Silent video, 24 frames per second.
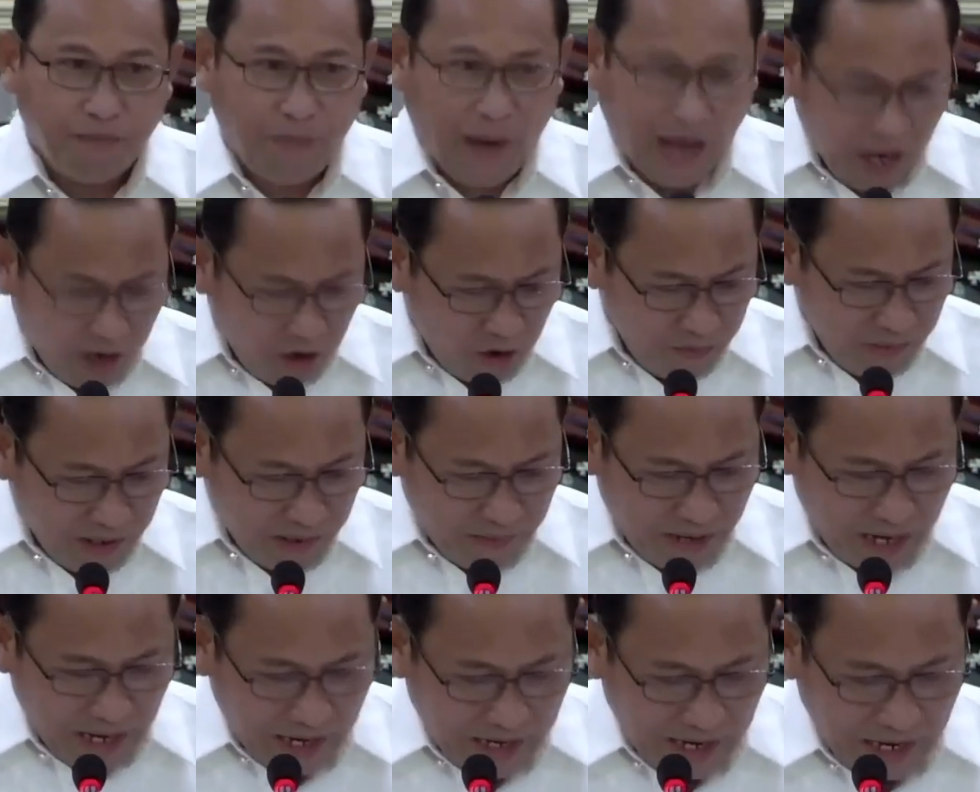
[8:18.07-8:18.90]
follow me
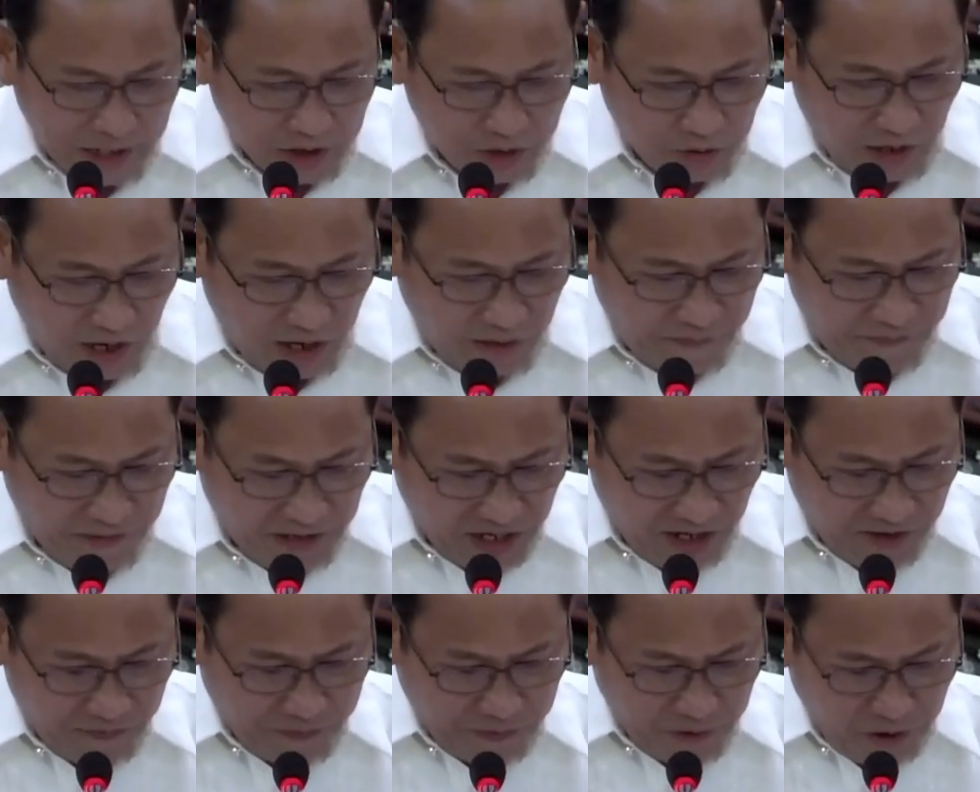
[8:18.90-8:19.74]
mga kaigsunan,
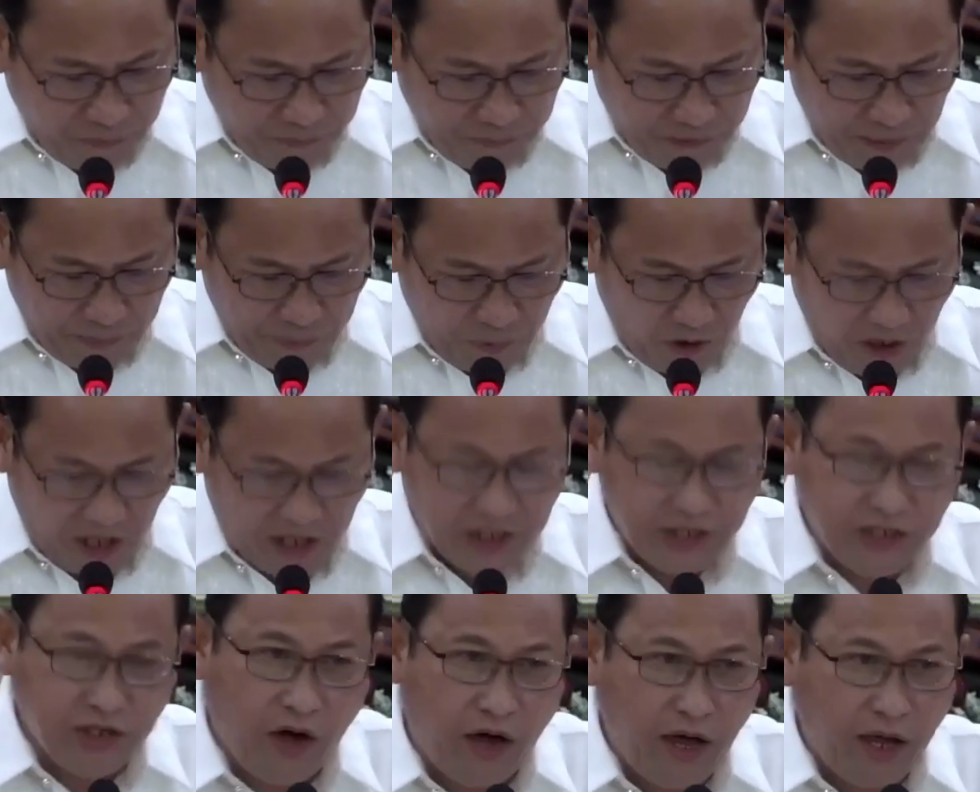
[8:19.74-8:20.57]
very few people
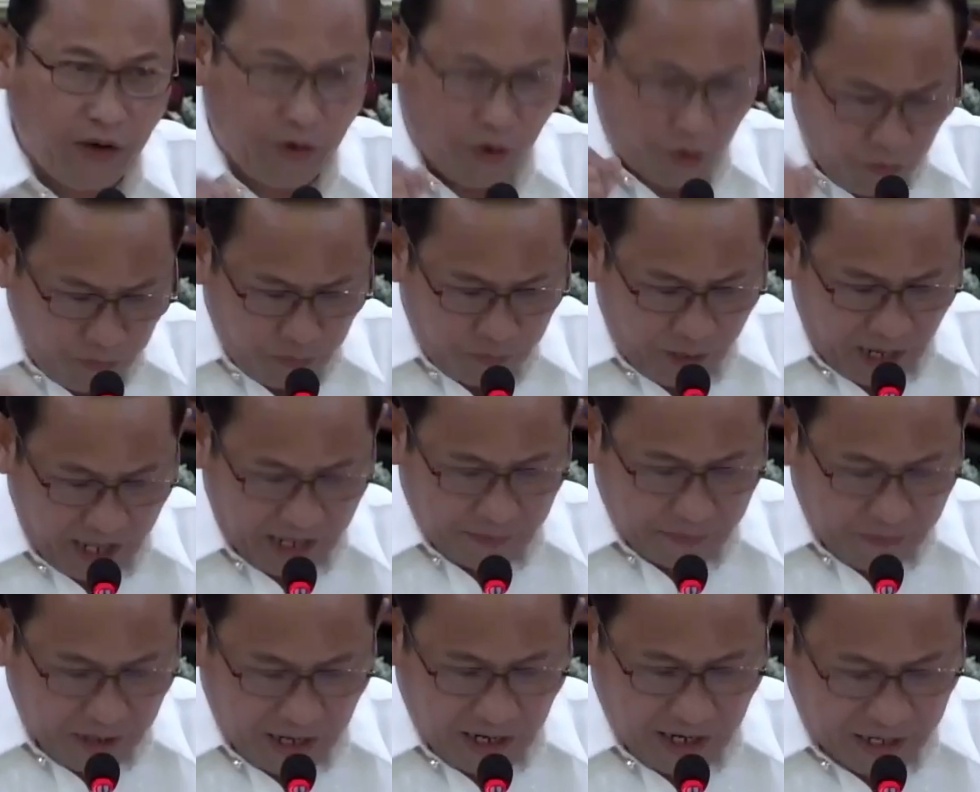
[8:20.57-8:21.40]
enjoy
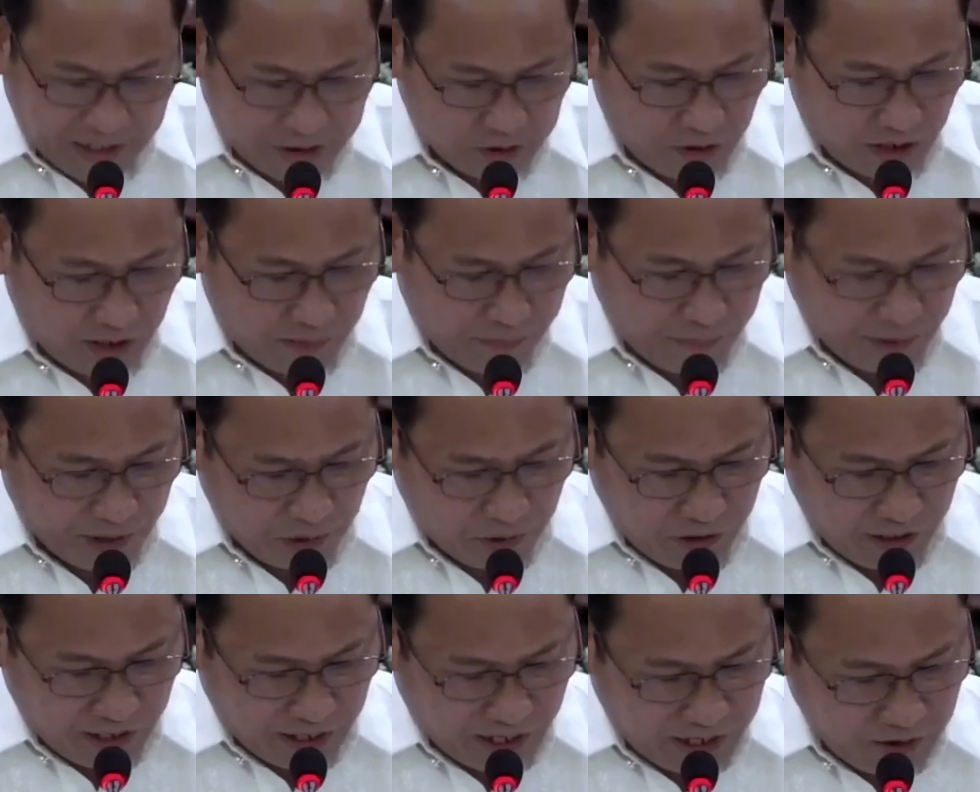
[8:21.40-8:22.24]
conflict mga kaigsunan,
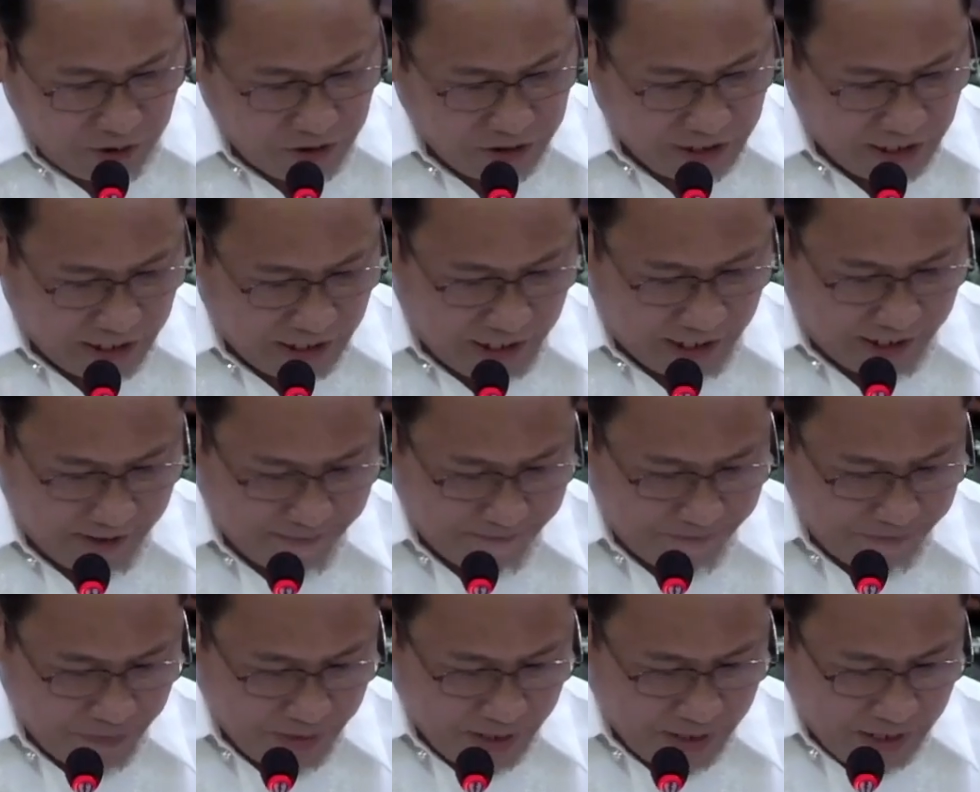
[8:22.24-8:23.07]
pero nag-ingon diri,